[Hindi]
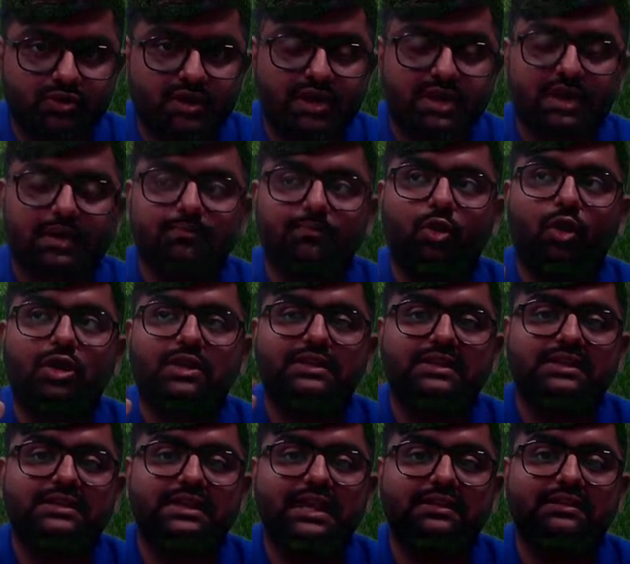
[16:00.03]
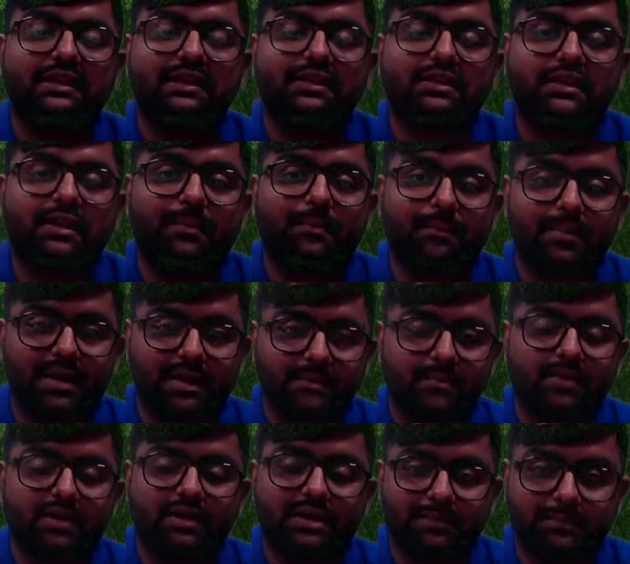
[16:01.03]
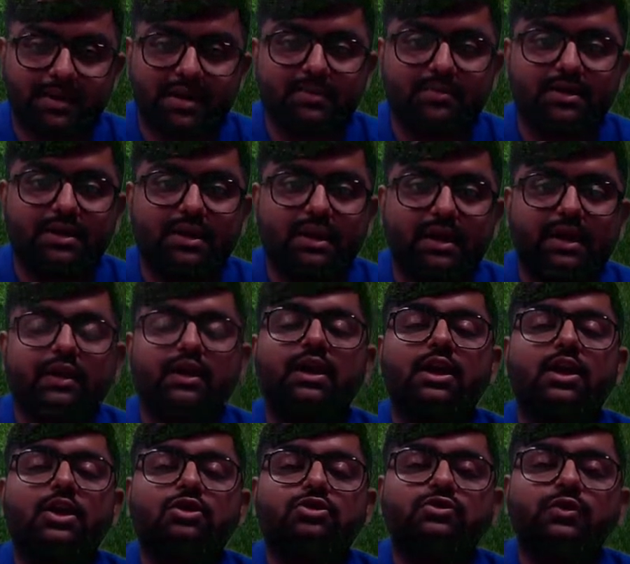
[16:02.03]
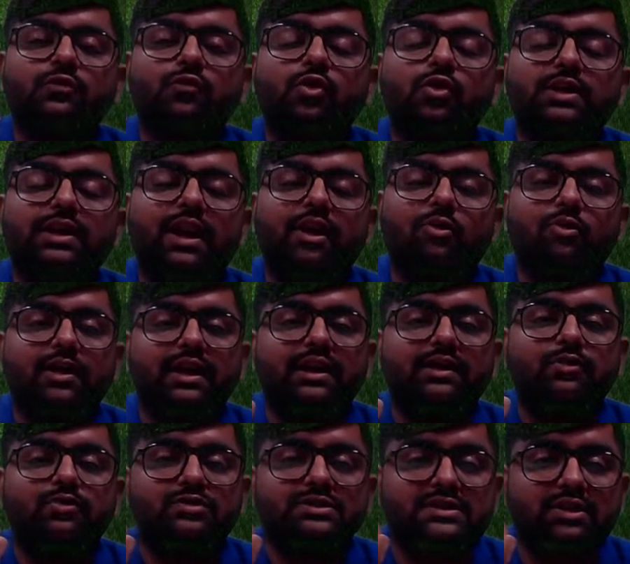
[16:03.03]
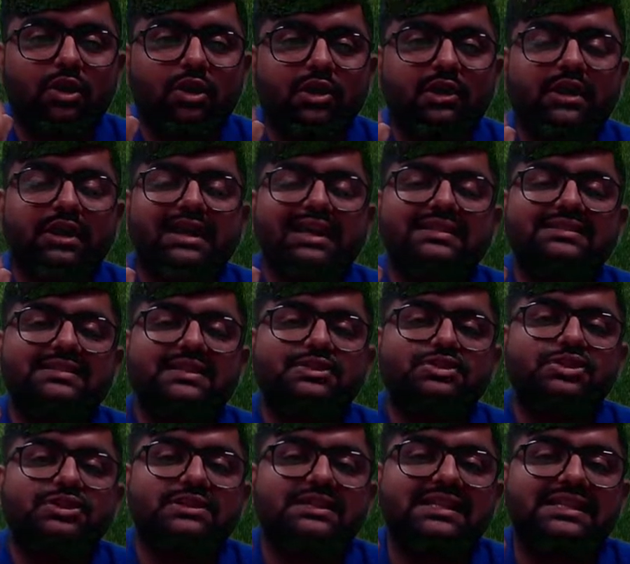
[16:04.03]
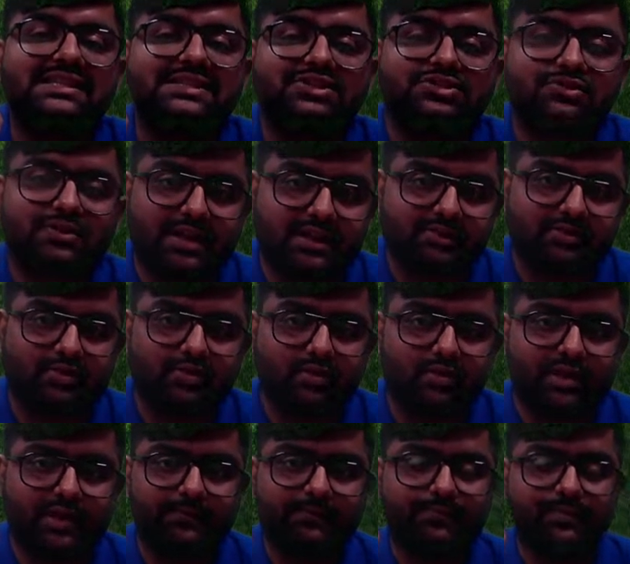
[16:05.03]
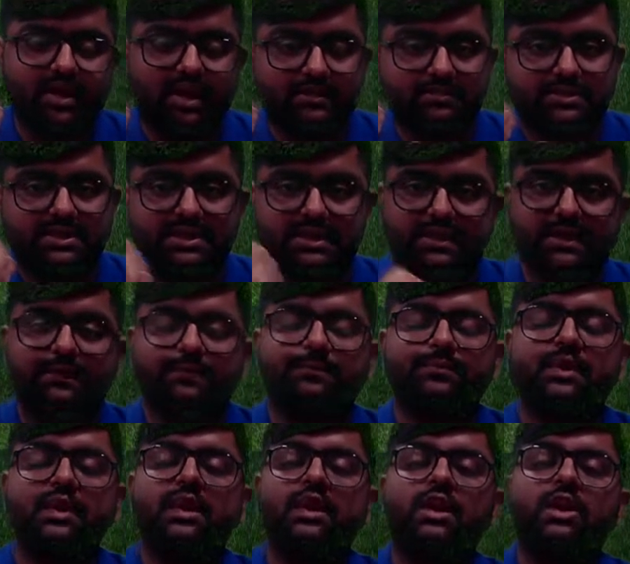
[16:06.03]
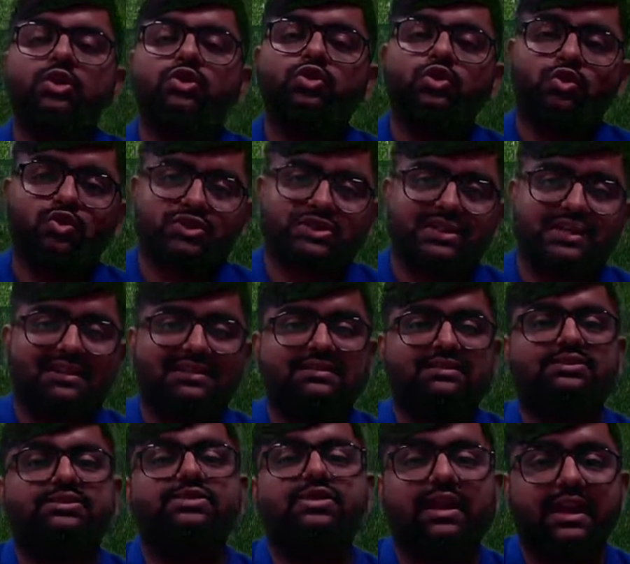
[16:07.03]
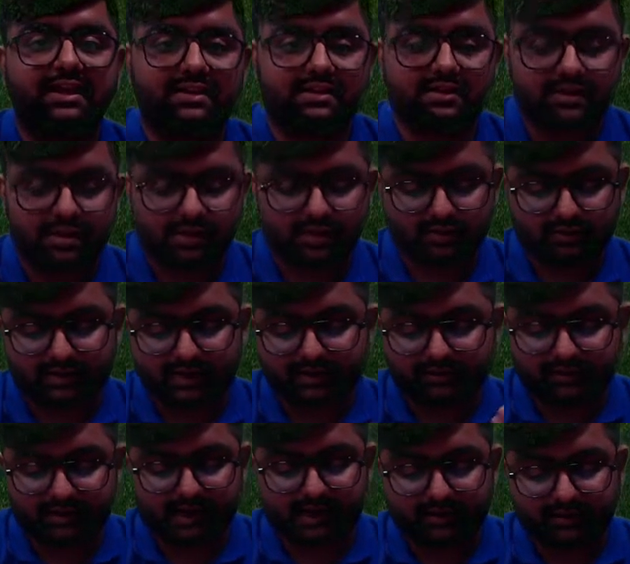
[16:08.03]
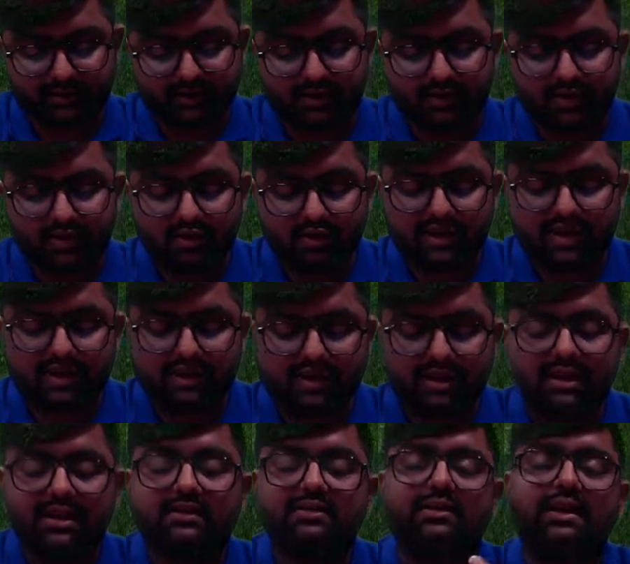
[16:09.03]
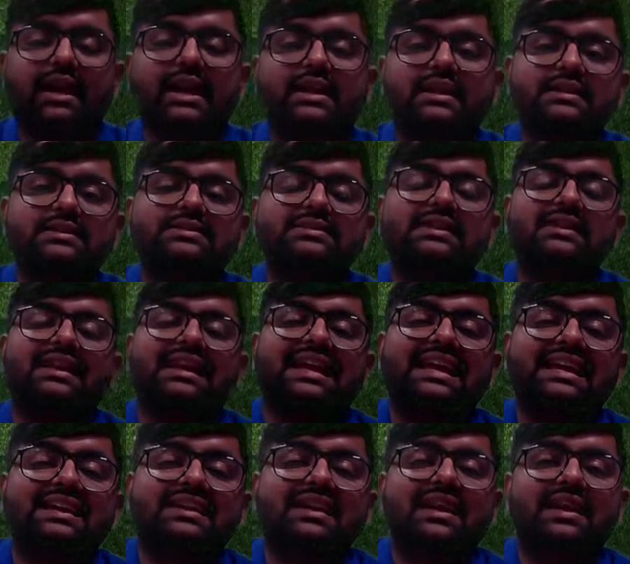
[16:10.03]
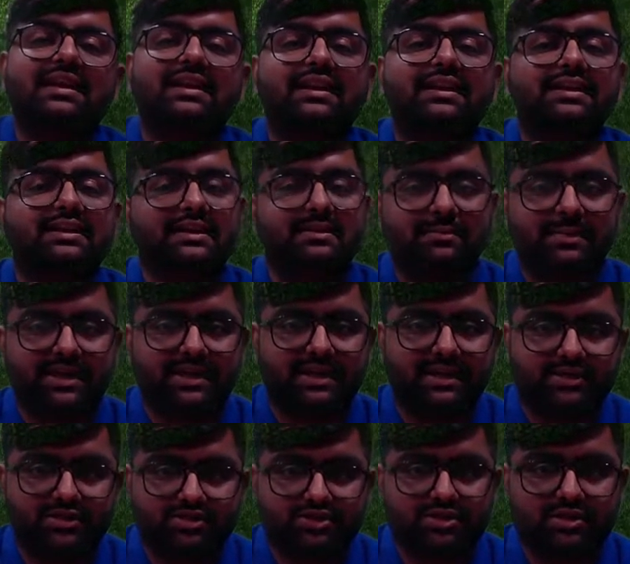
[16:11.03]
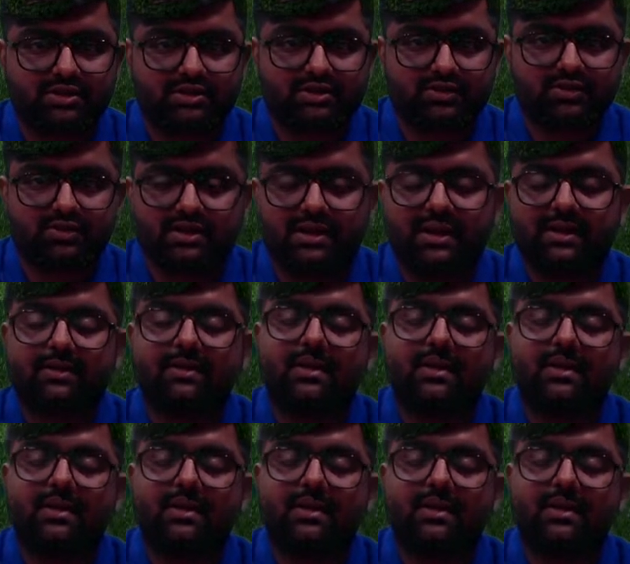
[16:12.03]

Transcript: है बहुत ही ज़्यादा कैपेबल है तो वो क्या हो गई उस ऑर्गेनाइजेशन की स्ट्रेंथ हो गई अब ठीक है दूसरा थ्रेट क्या होता है थ्रेट ओके थ्रेट इज द इनहेरेंट लिमिटेशन ओके